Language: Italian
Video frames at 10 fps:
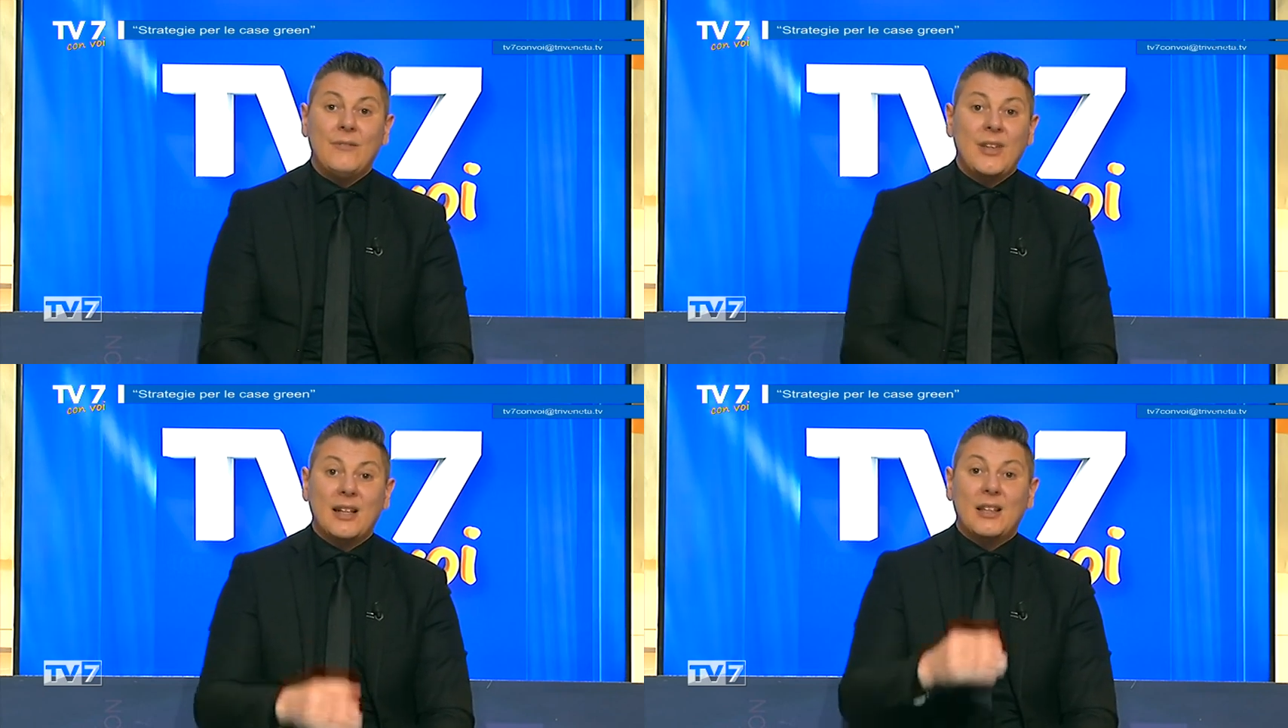
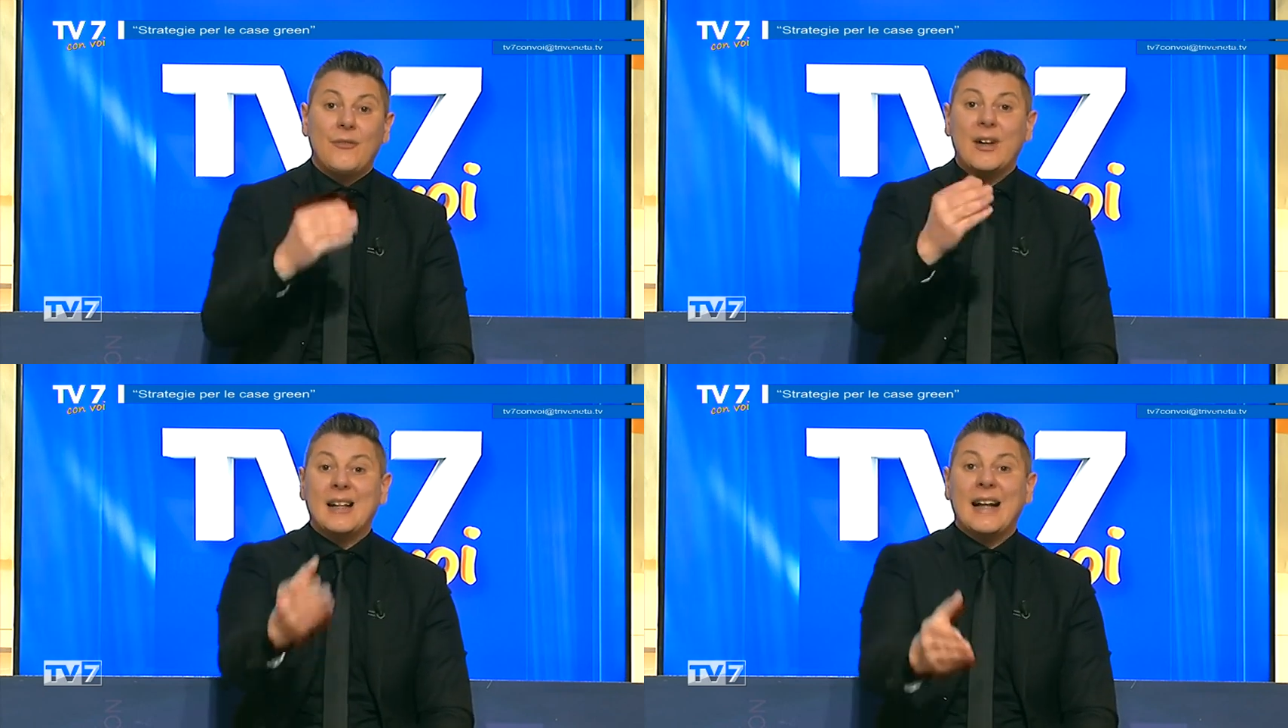viene
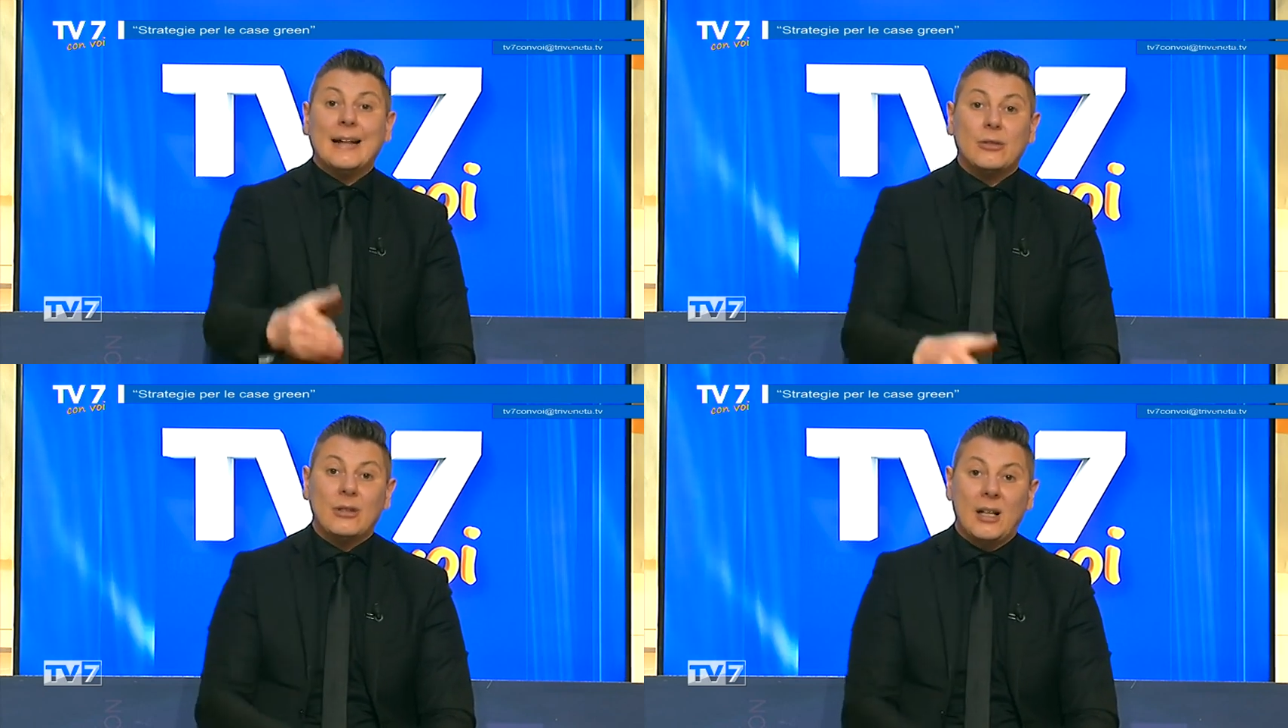
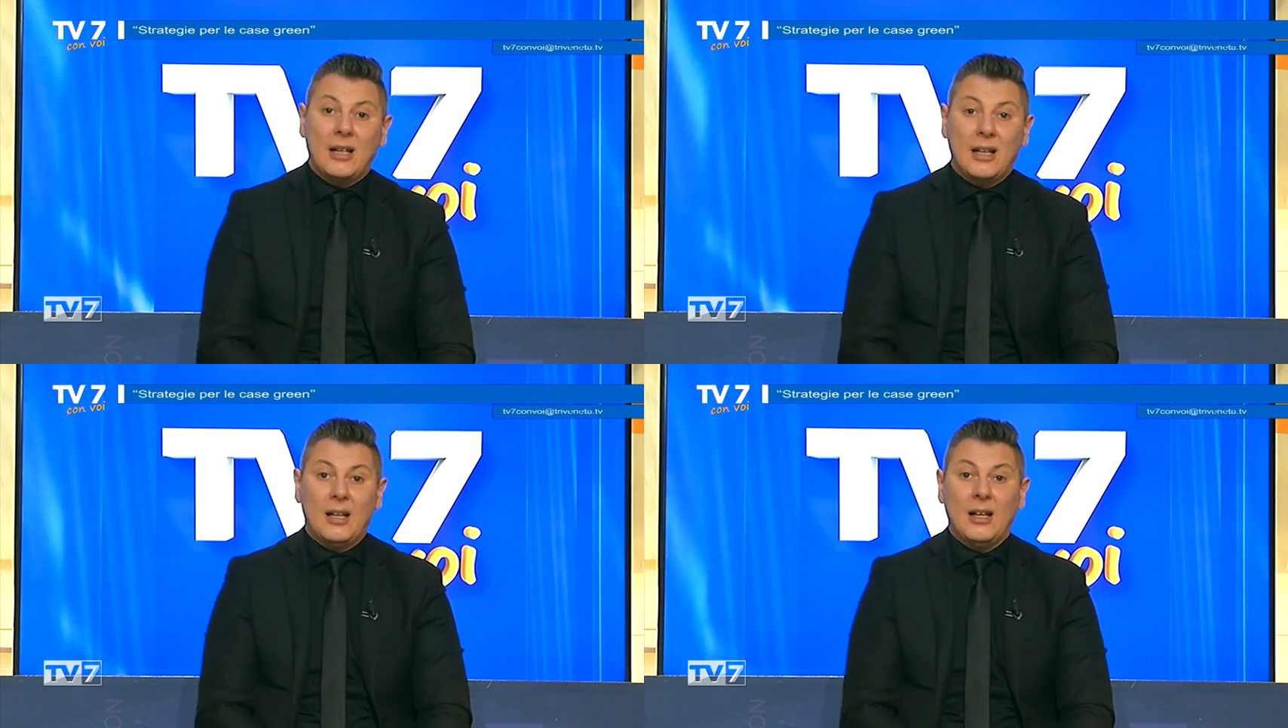defalcato
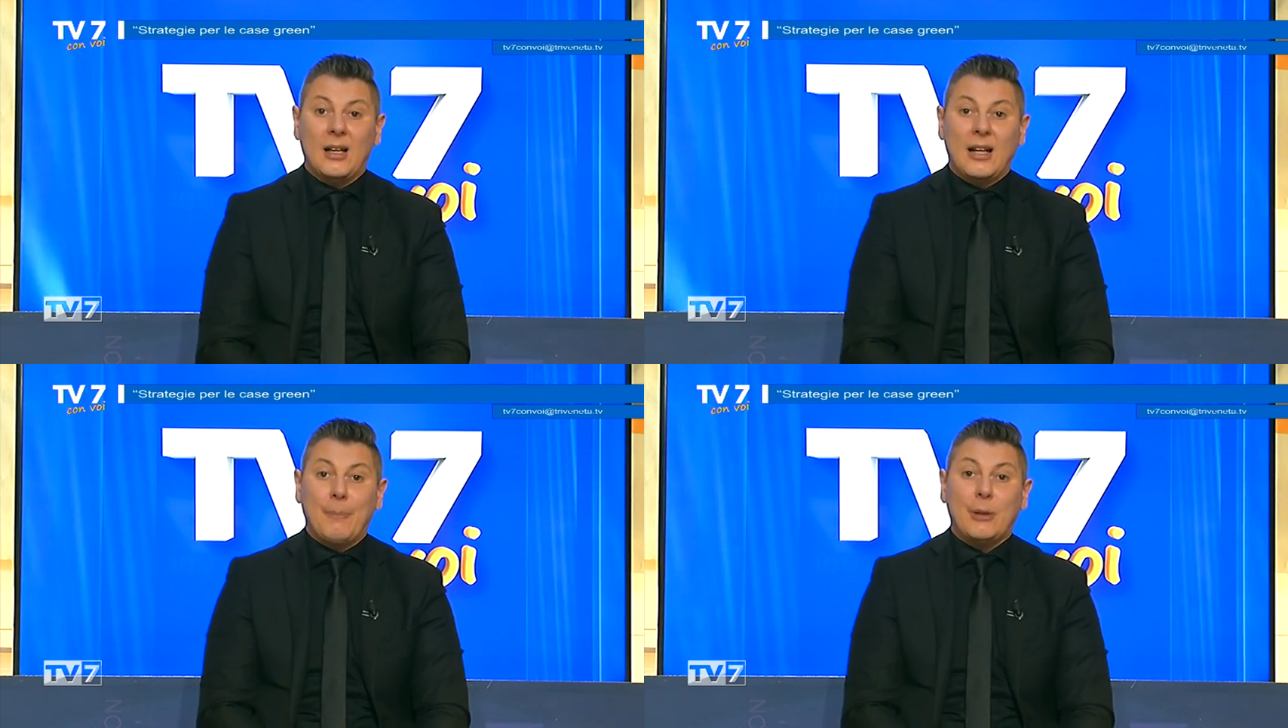dal
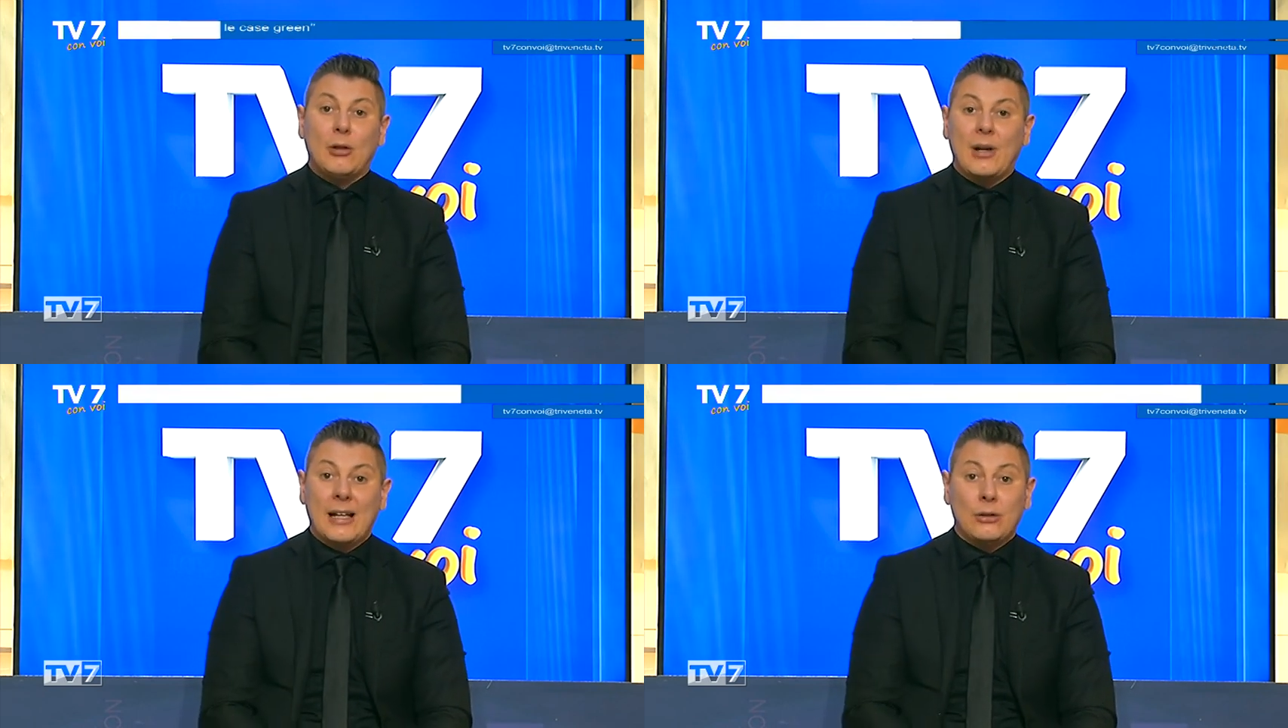
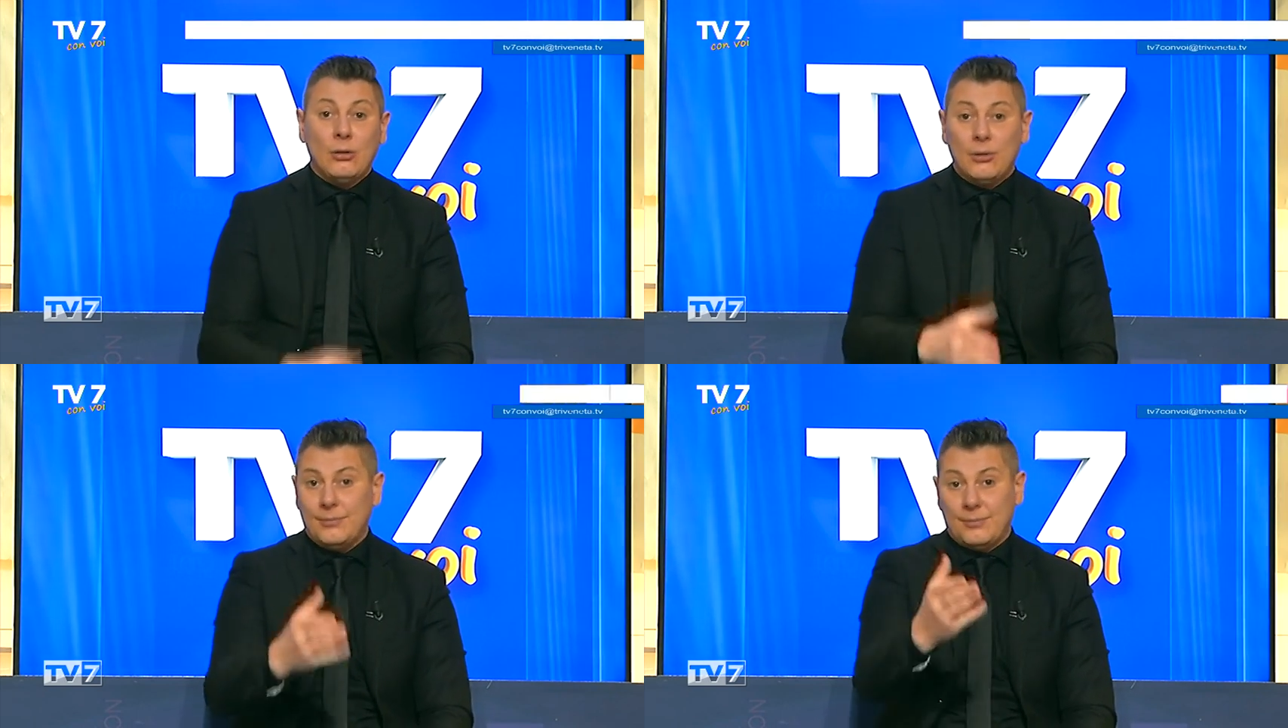
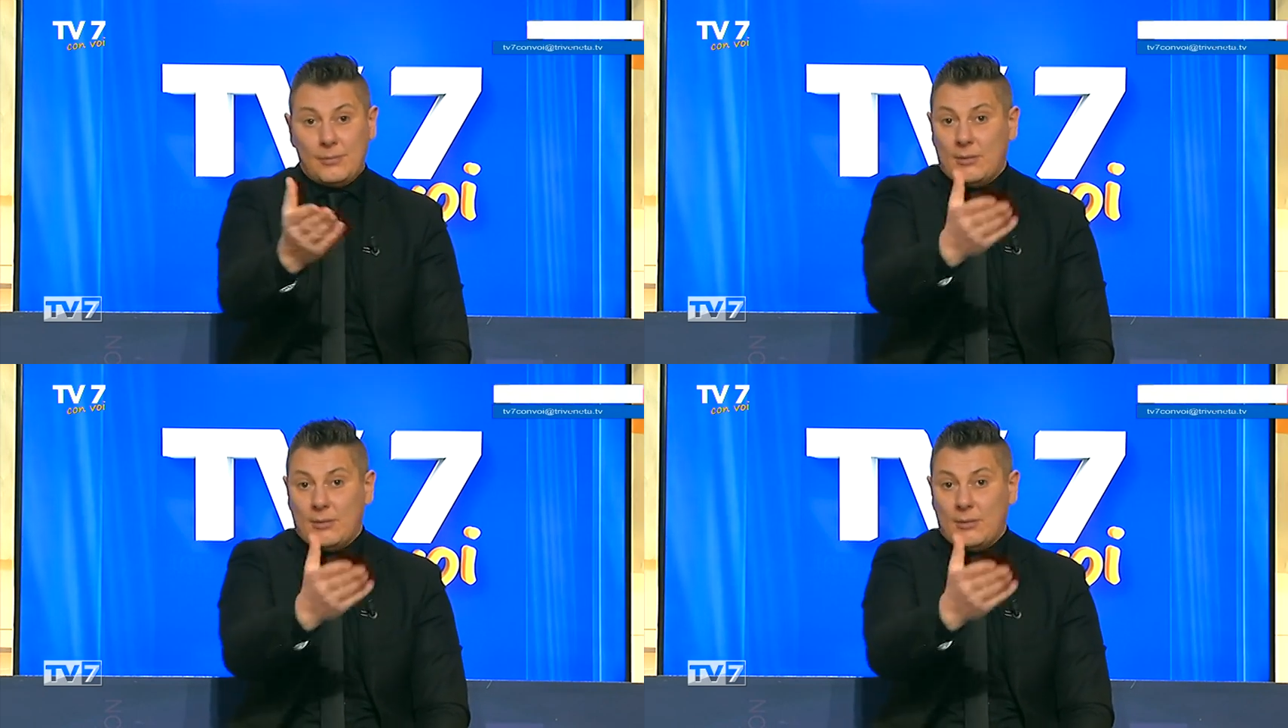capitolato